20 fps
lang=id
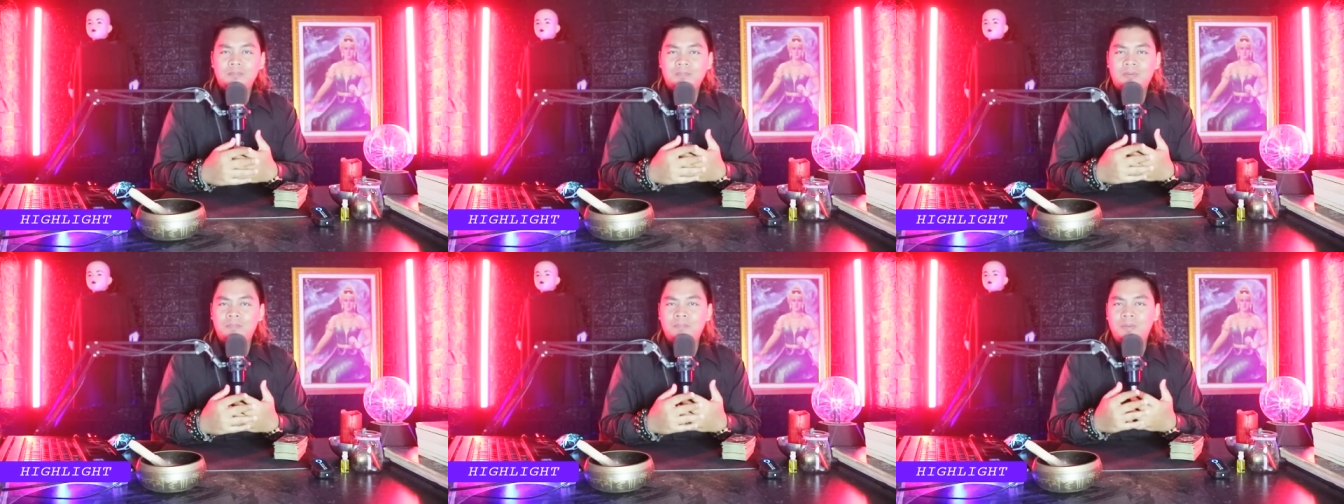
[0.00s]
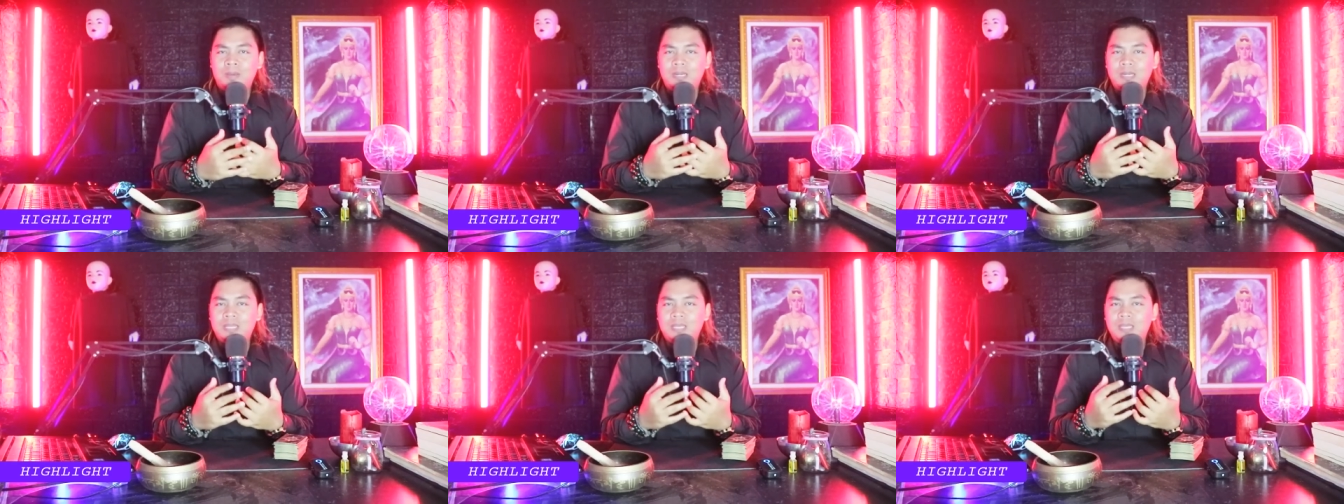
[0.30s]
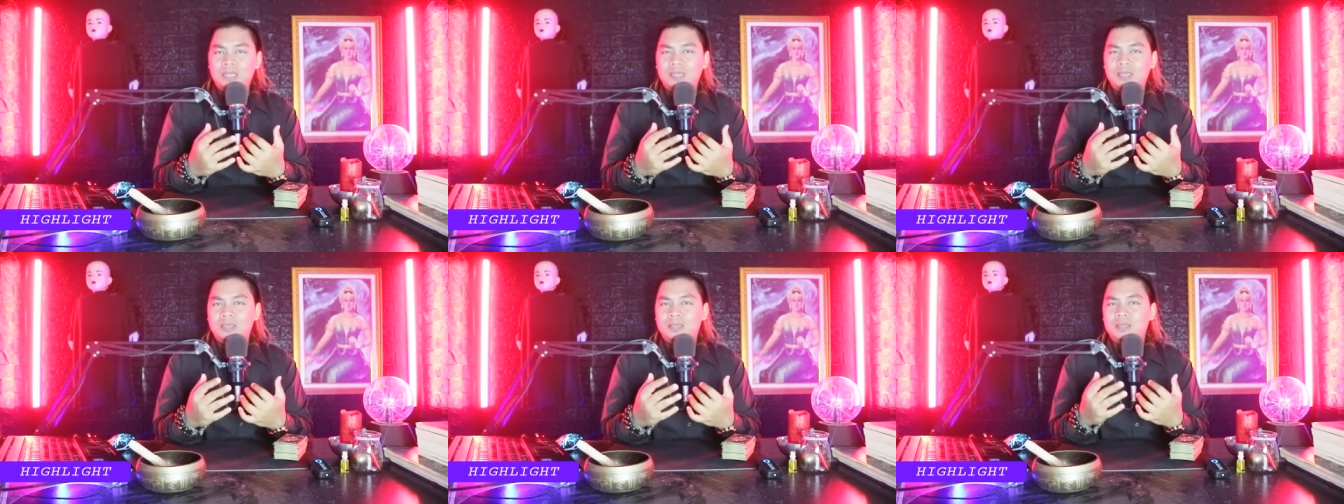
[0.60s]

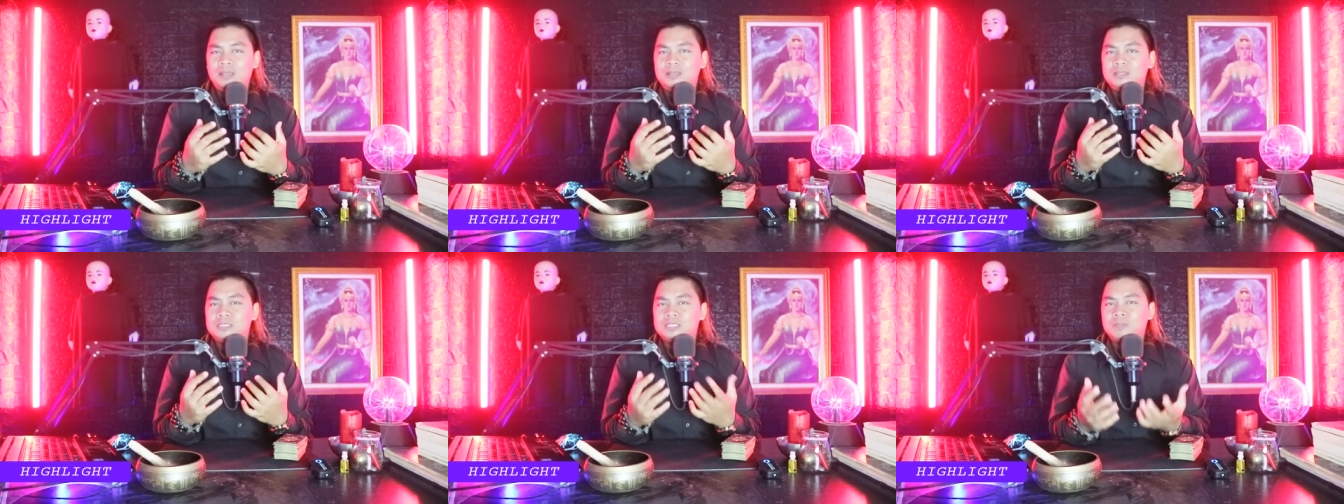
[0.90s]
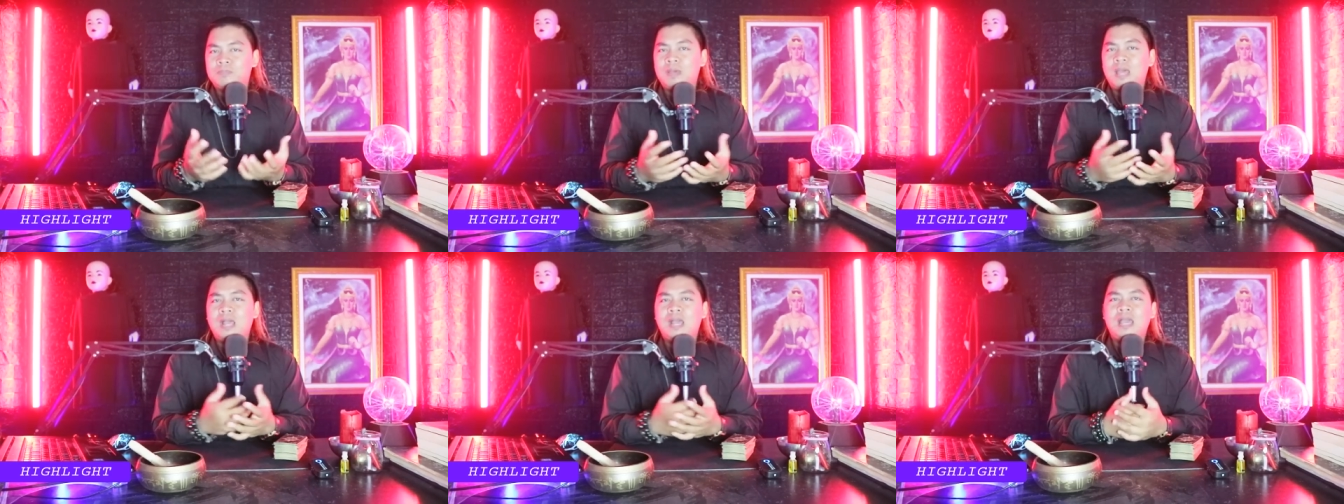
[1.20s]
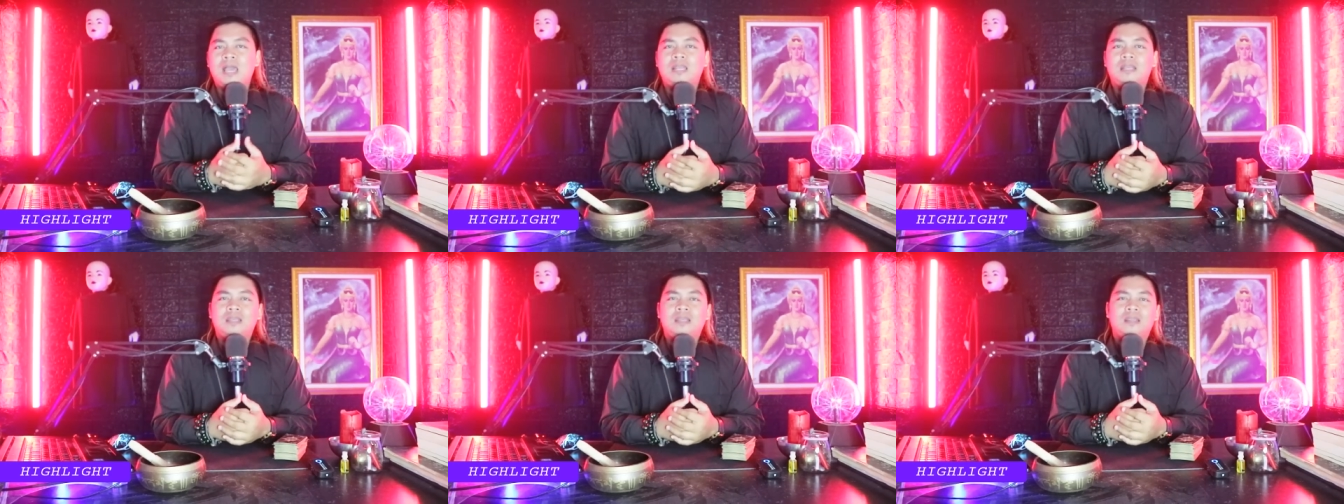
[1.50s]
memberi
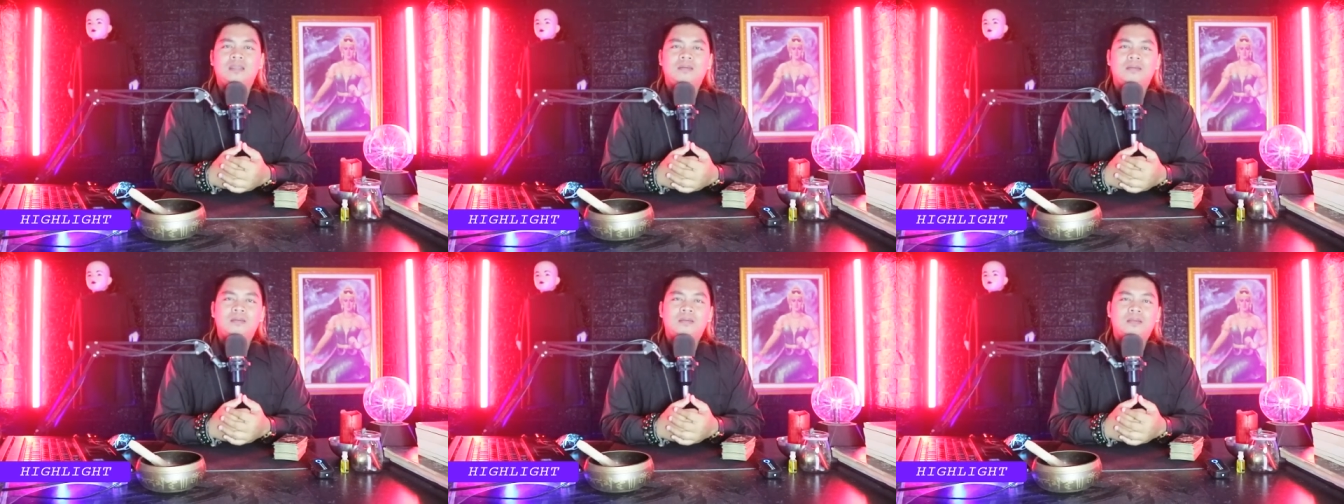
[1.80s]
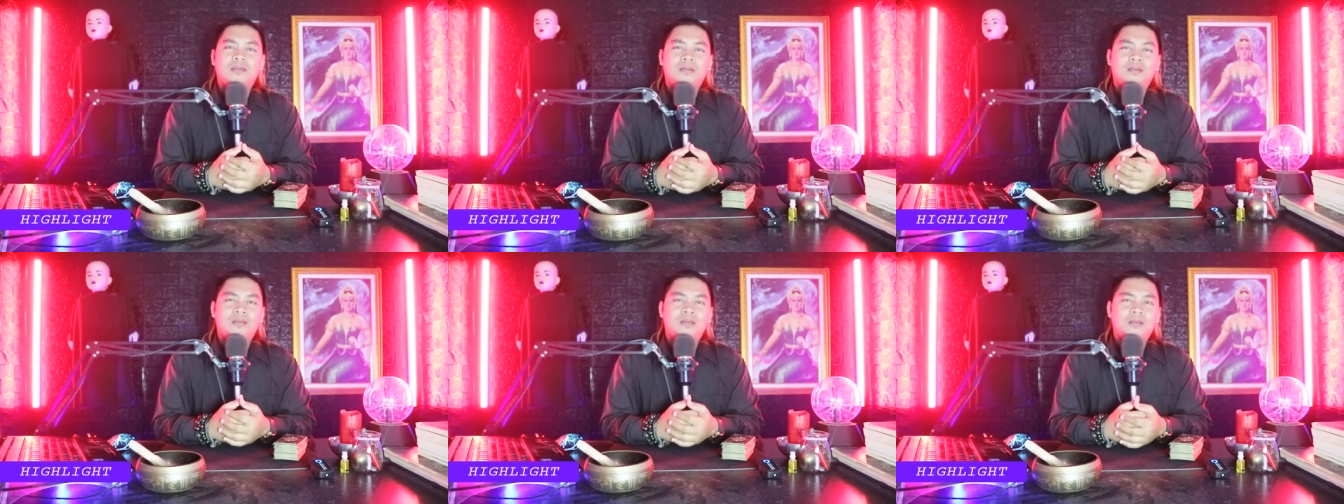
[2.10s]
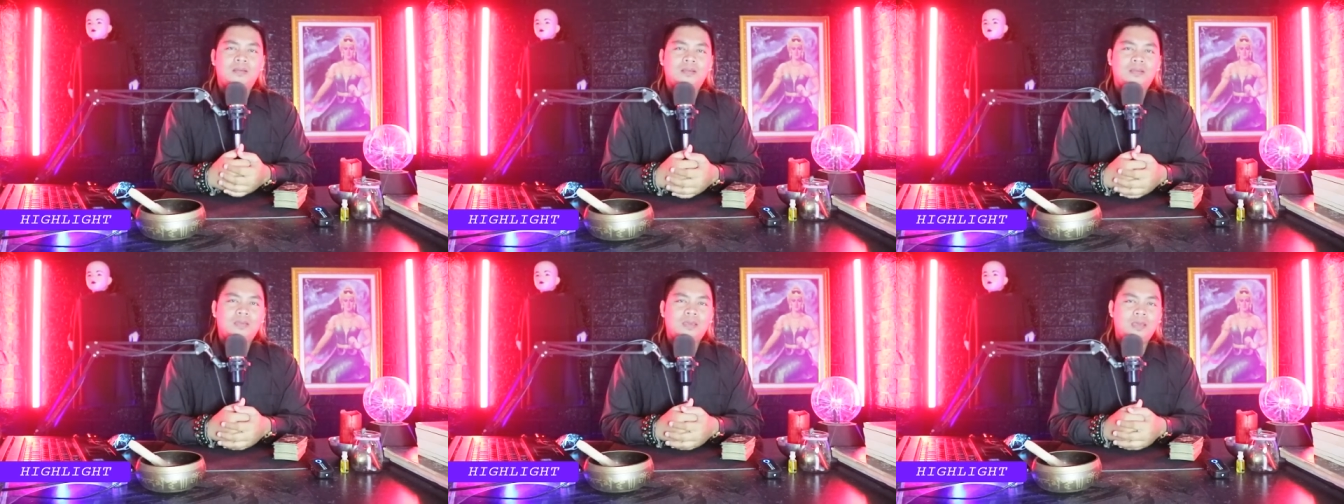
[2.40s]
semangat
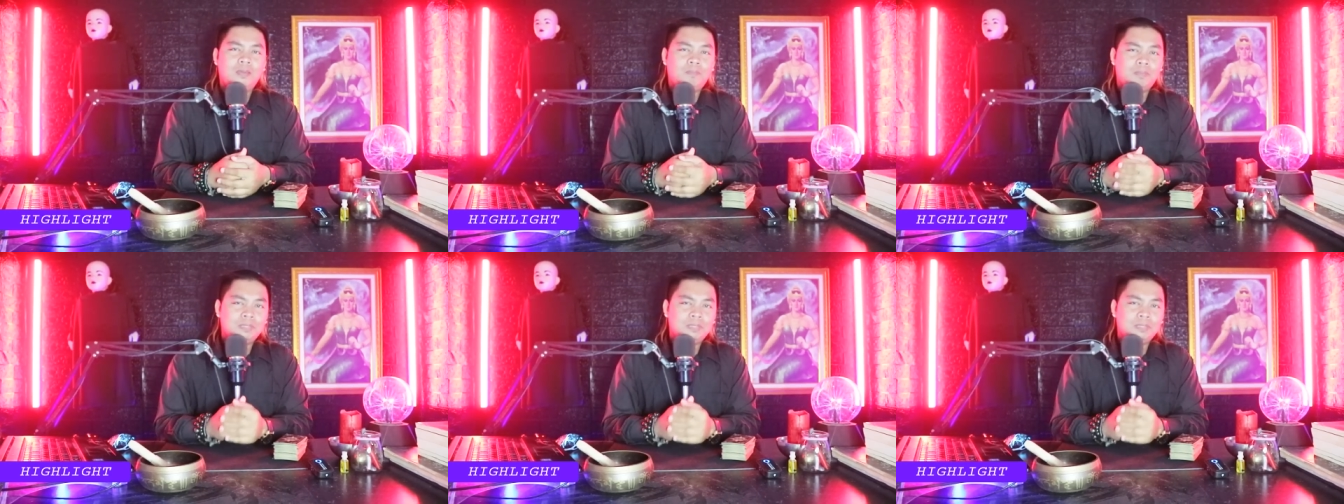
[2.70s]
oke okay,